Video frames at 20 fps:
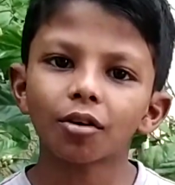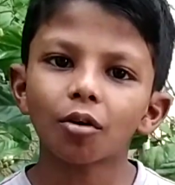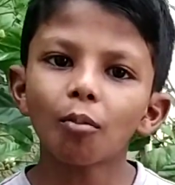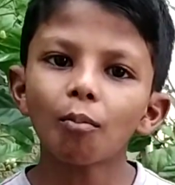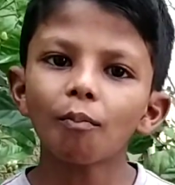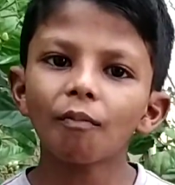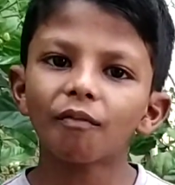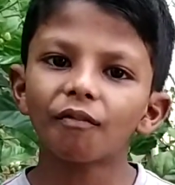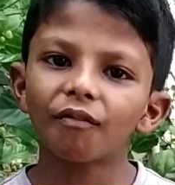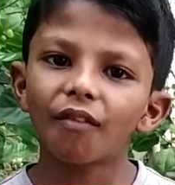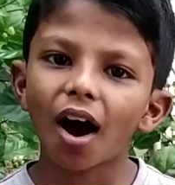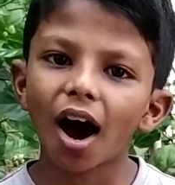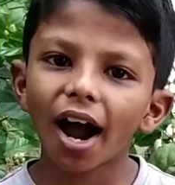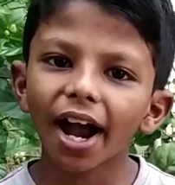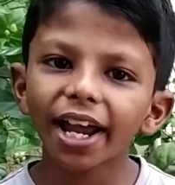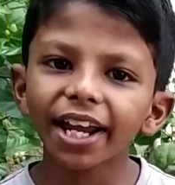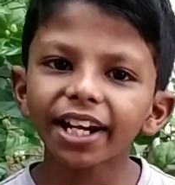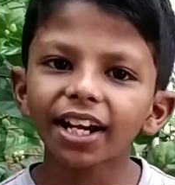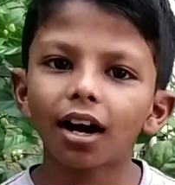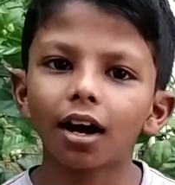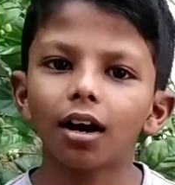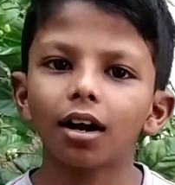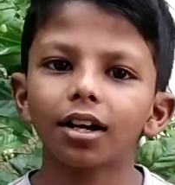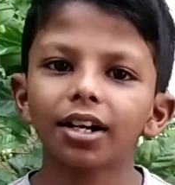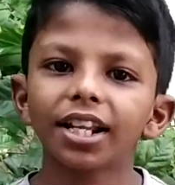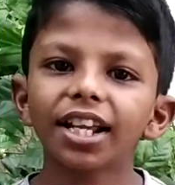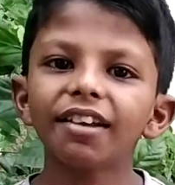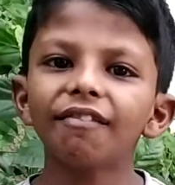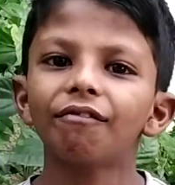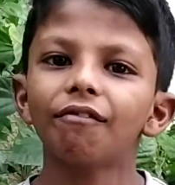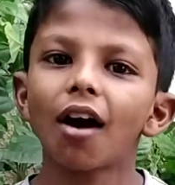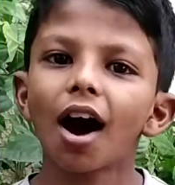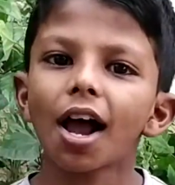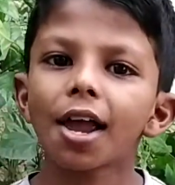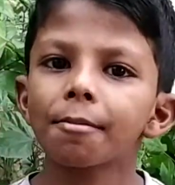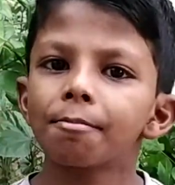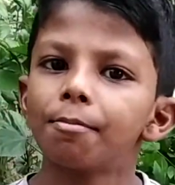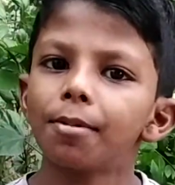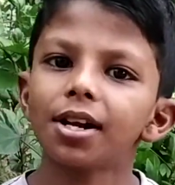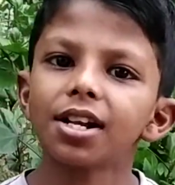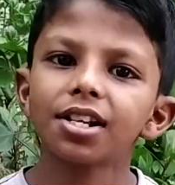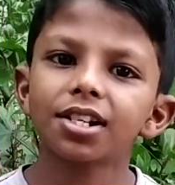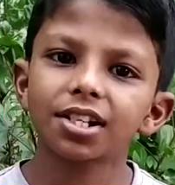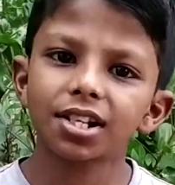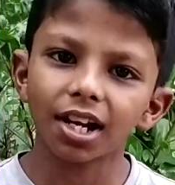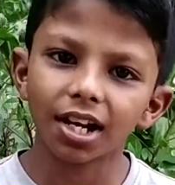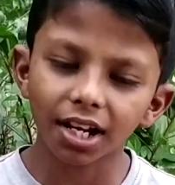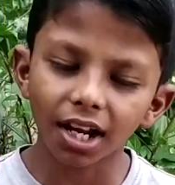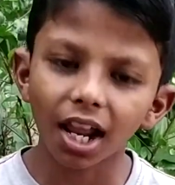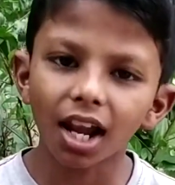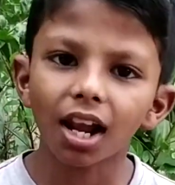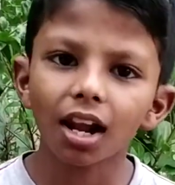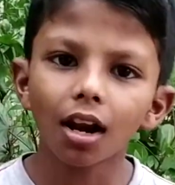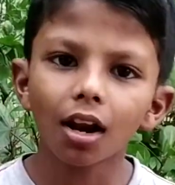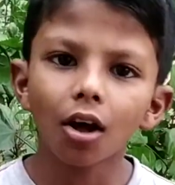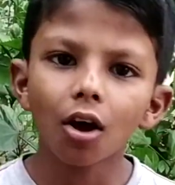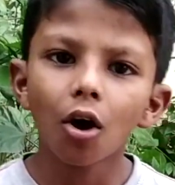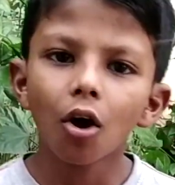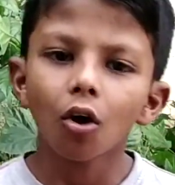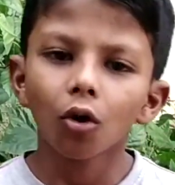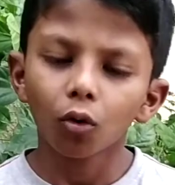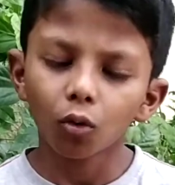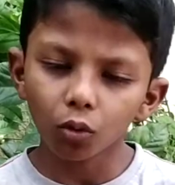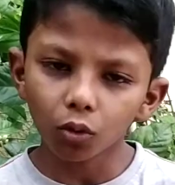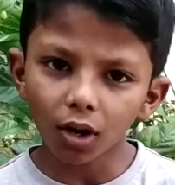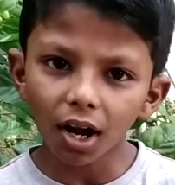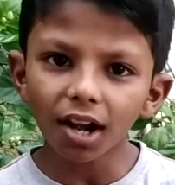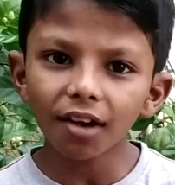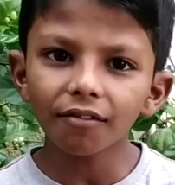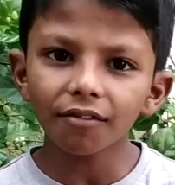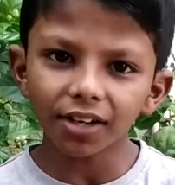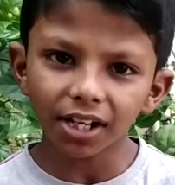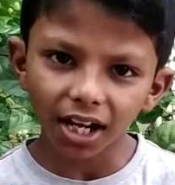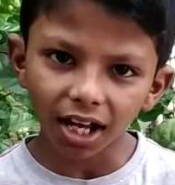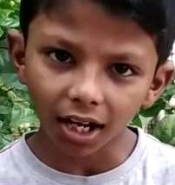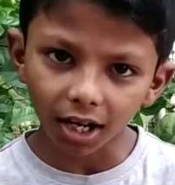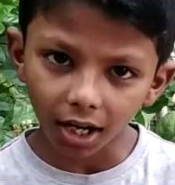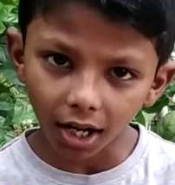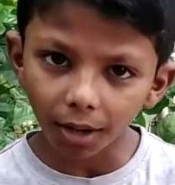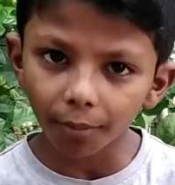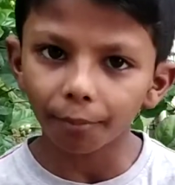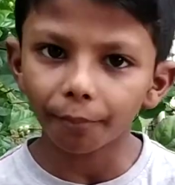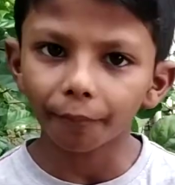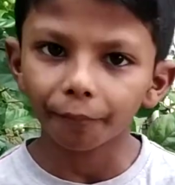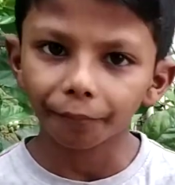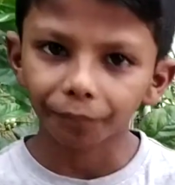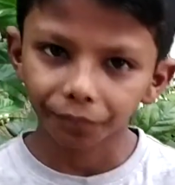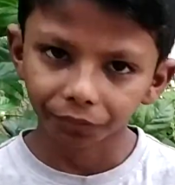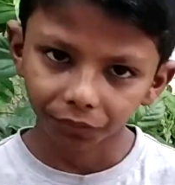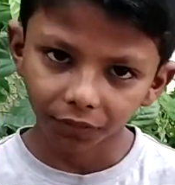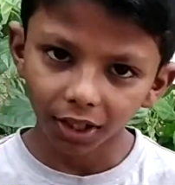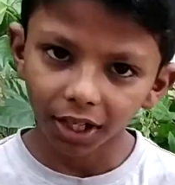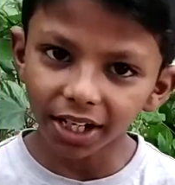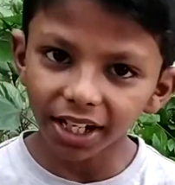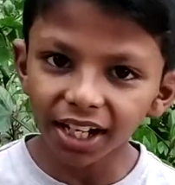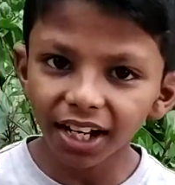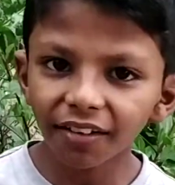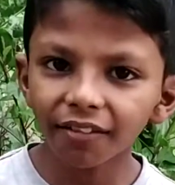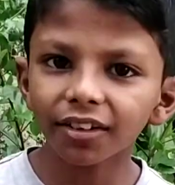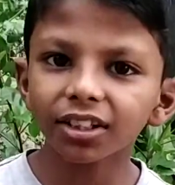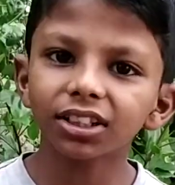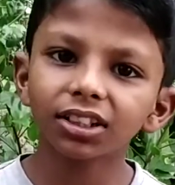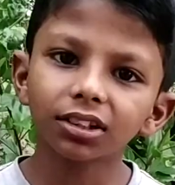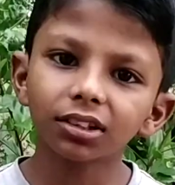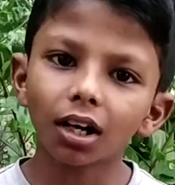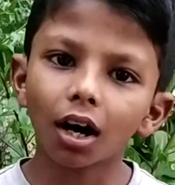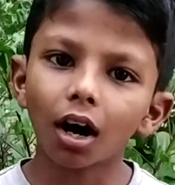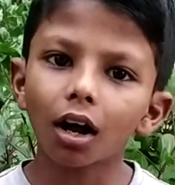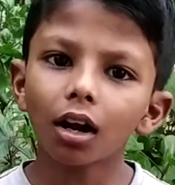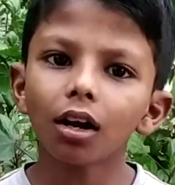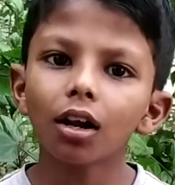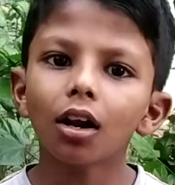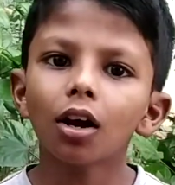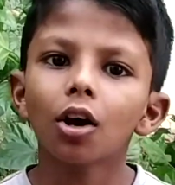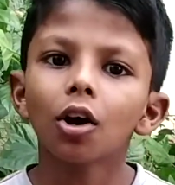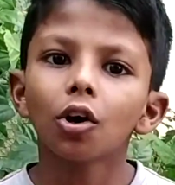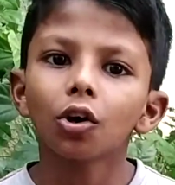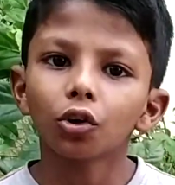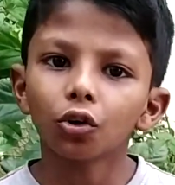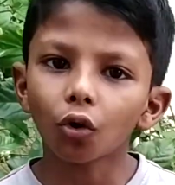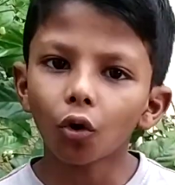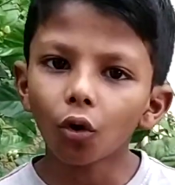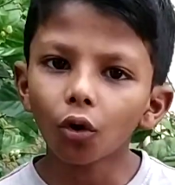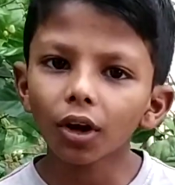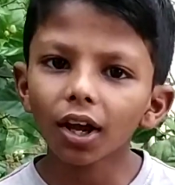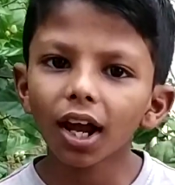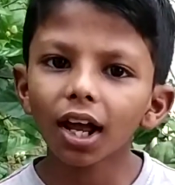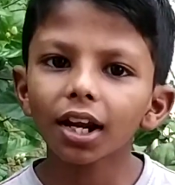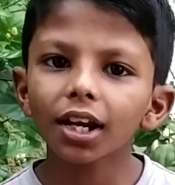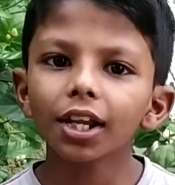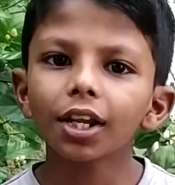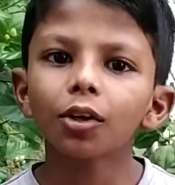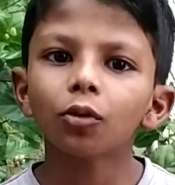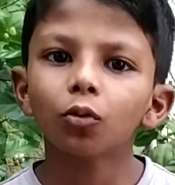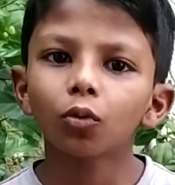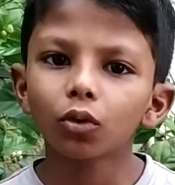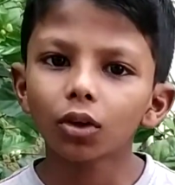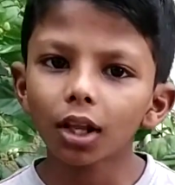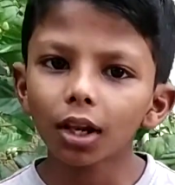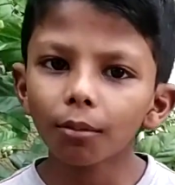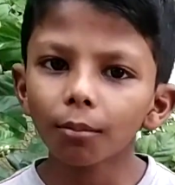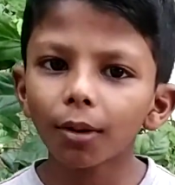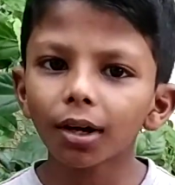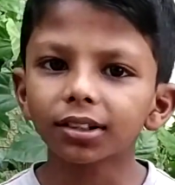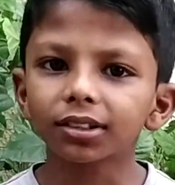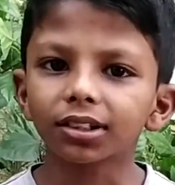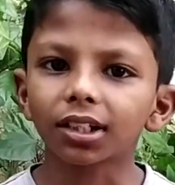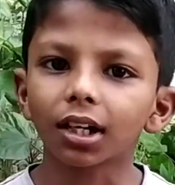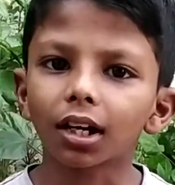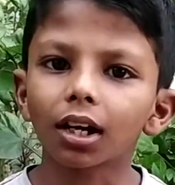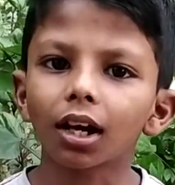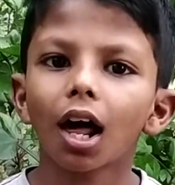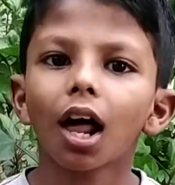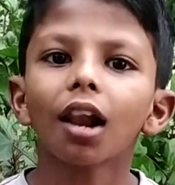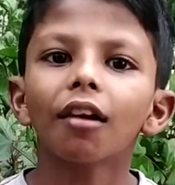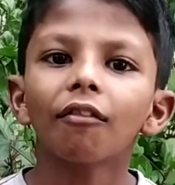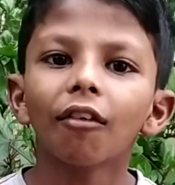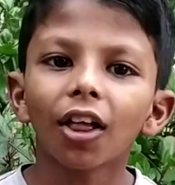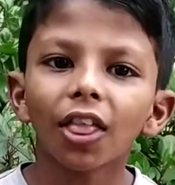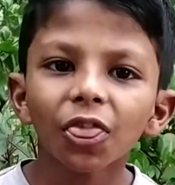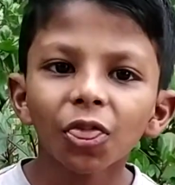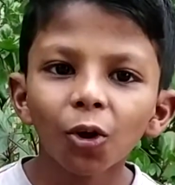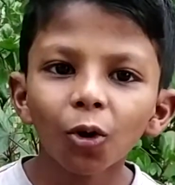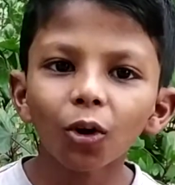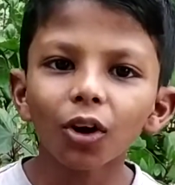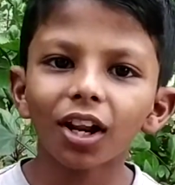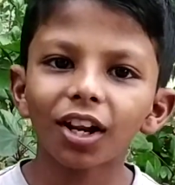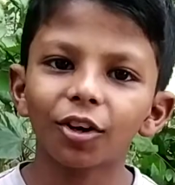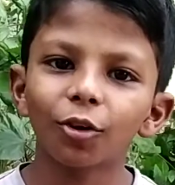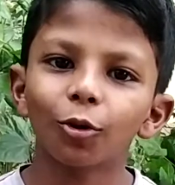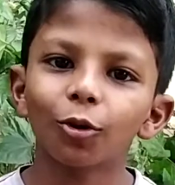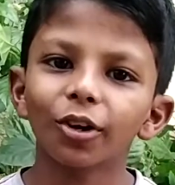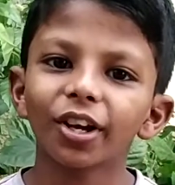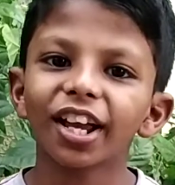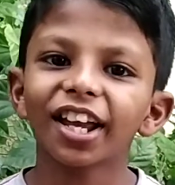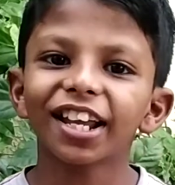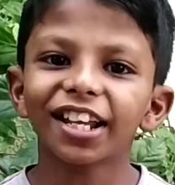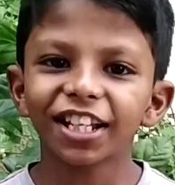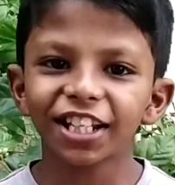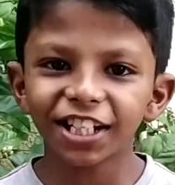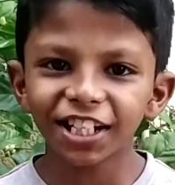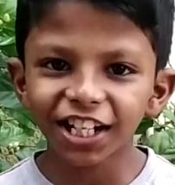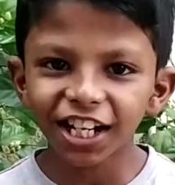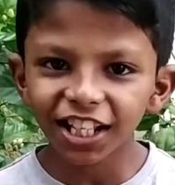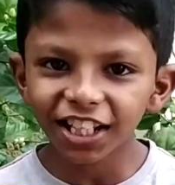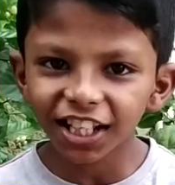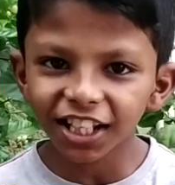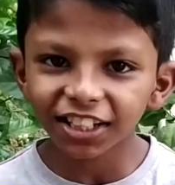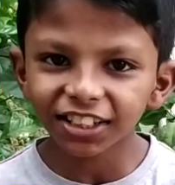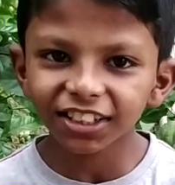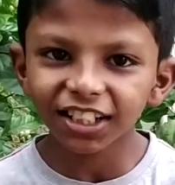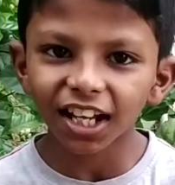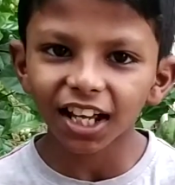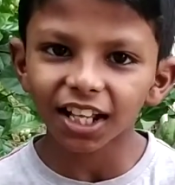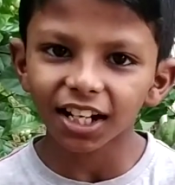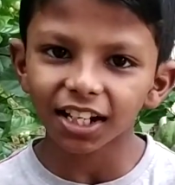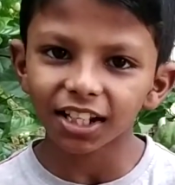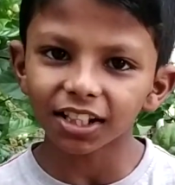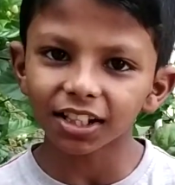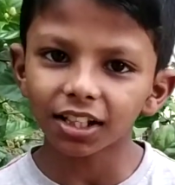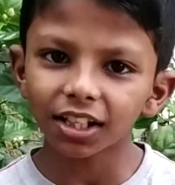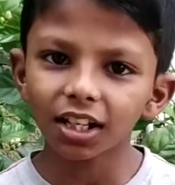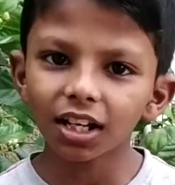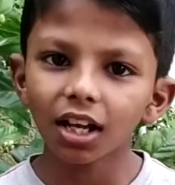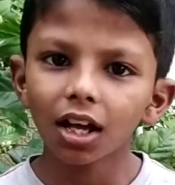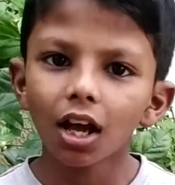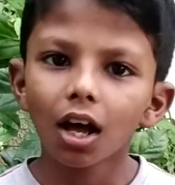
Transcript: விளக்கும் வாய் நாடி செயல் குரல் விளக்கம் என்னவென்றால் நோயாளியின் உடல் மாற்றங்களால் வந்துள்ள நோயை இன்னதென்று அறிந்து